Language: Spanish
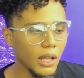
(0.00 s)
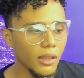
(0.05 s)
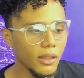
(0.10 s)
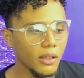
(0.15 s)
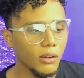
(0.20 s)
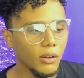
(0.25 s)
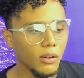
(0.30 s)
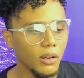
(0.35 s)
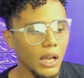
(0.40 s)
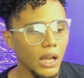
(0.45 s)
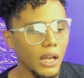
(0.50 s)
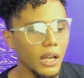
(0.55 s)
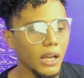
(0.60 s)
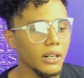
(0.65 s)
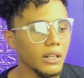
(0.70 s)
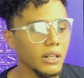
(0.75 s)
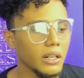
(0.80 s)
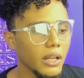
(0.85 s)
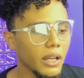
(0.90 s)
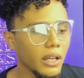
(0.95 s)
dejó la
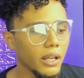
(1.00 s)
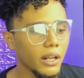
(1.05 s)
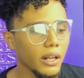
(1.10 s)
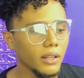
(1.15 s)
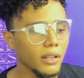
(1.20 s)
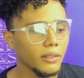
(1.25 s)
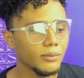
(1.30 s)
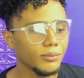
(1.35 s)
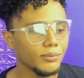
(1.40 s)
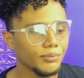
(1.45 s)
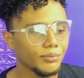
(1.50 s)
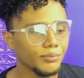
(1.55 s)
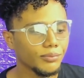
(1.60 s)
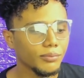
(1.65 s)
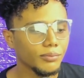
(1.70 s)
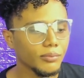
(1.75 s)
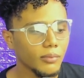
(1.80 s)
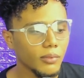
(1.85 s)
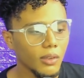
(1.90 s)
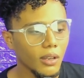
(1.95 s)
carrera
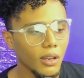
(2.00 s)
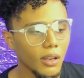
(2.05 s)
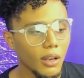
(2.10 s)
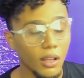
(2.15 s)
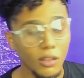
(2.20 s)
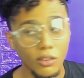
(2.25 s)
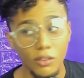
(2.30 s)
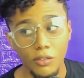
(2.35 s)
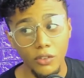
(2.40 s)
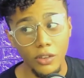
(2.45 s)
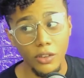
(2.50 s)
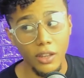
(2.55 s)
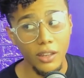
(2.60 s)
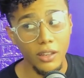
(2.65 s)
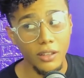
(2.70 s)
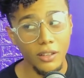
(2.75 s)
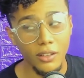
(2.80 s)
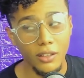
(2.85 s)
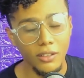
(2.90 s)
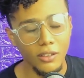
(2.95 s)
eso fue una
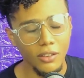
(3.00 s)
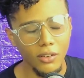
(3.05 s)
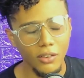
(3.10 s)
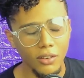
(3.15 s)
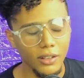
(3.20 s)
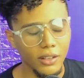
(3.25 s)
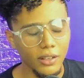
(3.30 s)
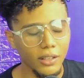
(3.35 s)
decepción. En